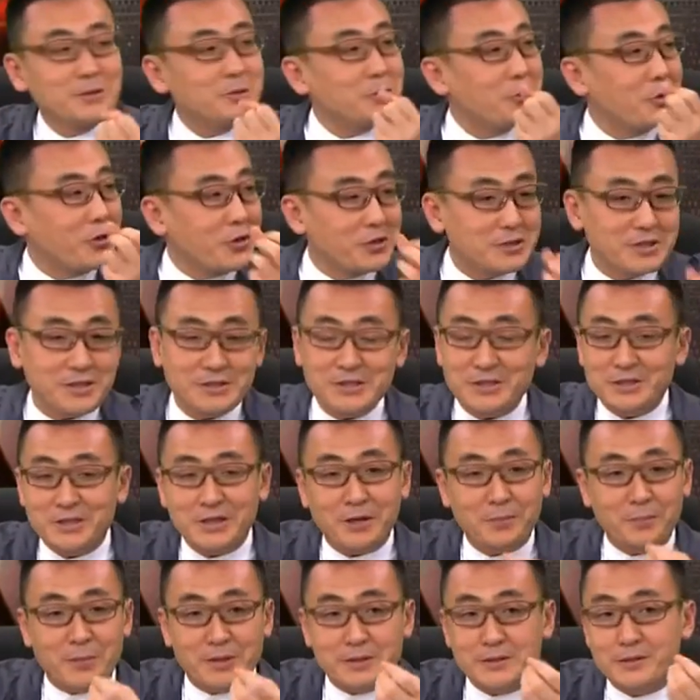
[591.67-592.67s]
就好像
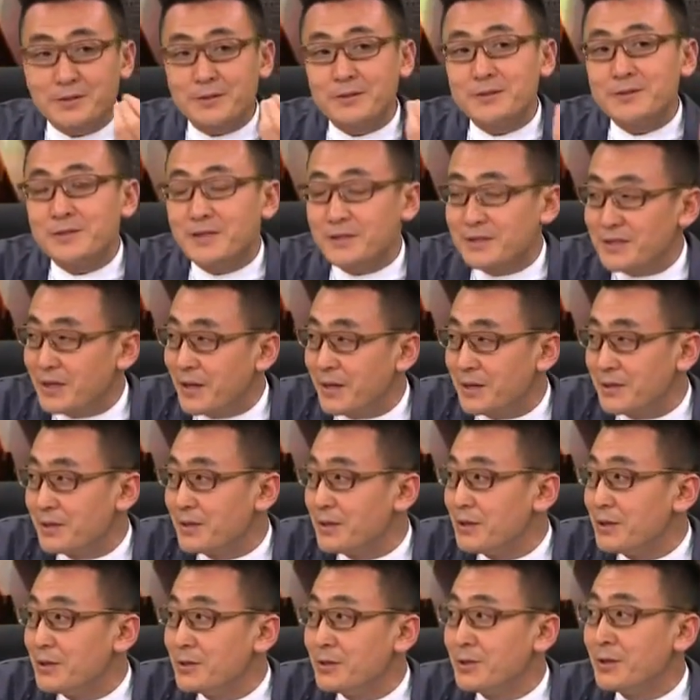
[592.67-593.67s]
今天北京人在家里
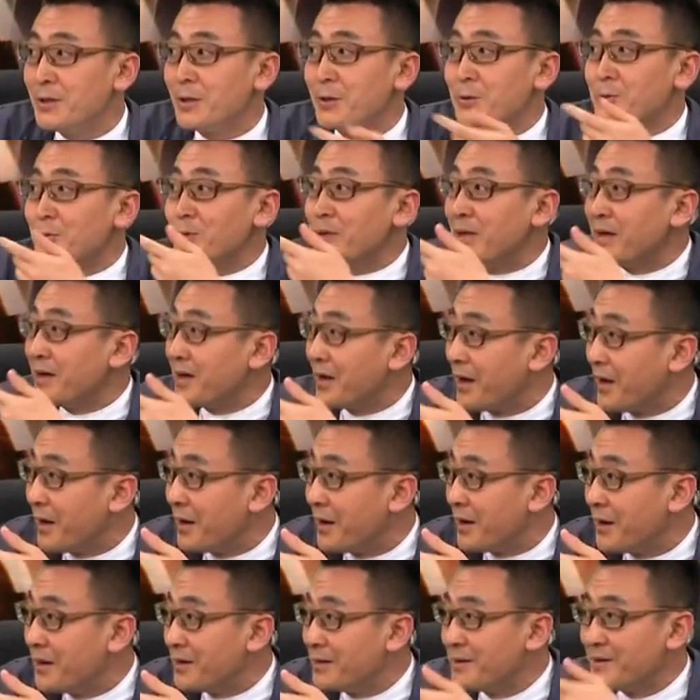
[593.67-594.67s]
的客厅聊中南
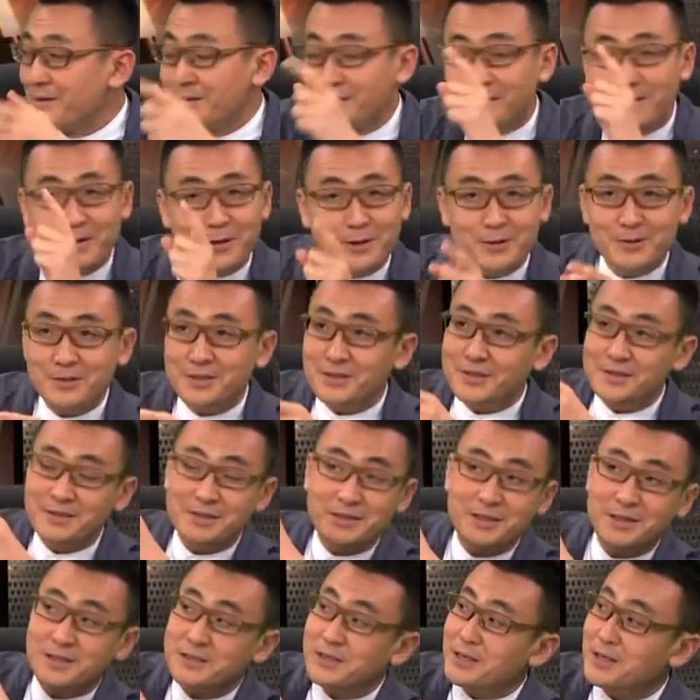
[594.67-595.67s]
海啊，聊这
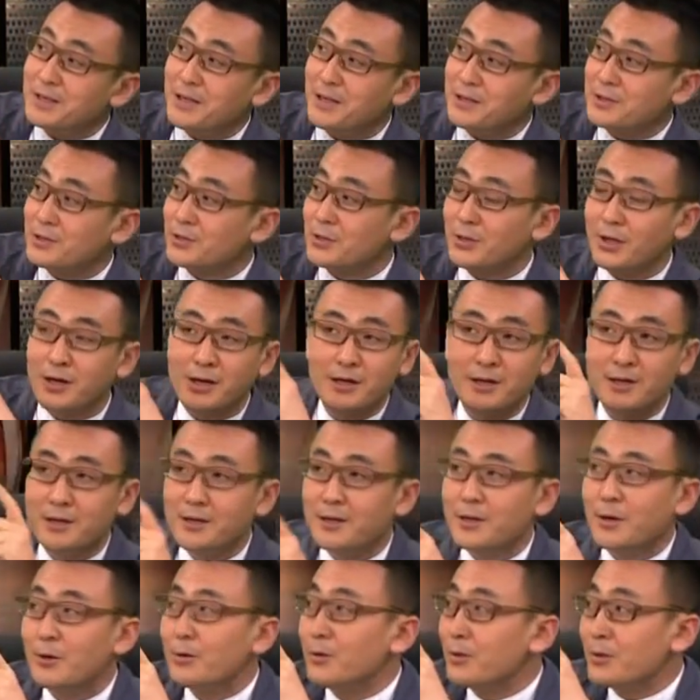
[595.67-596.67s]
个天下大事啊，
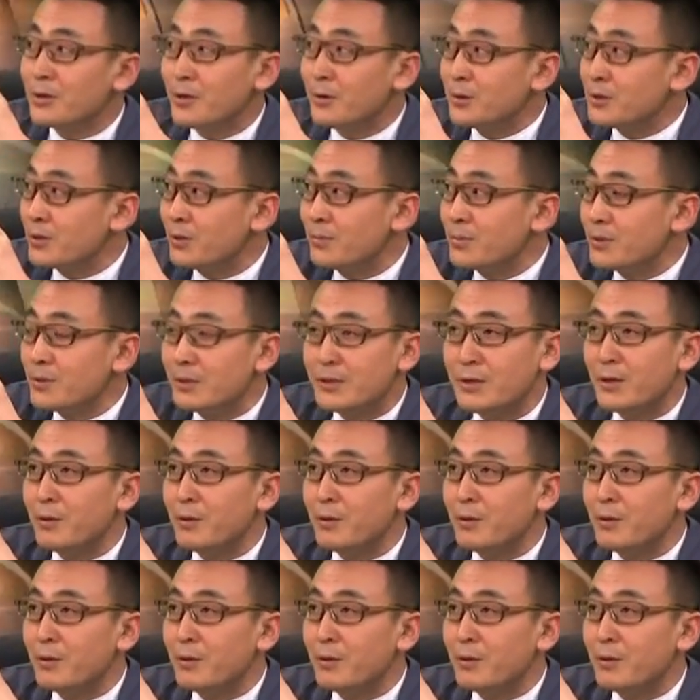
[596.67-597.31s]
聊什么？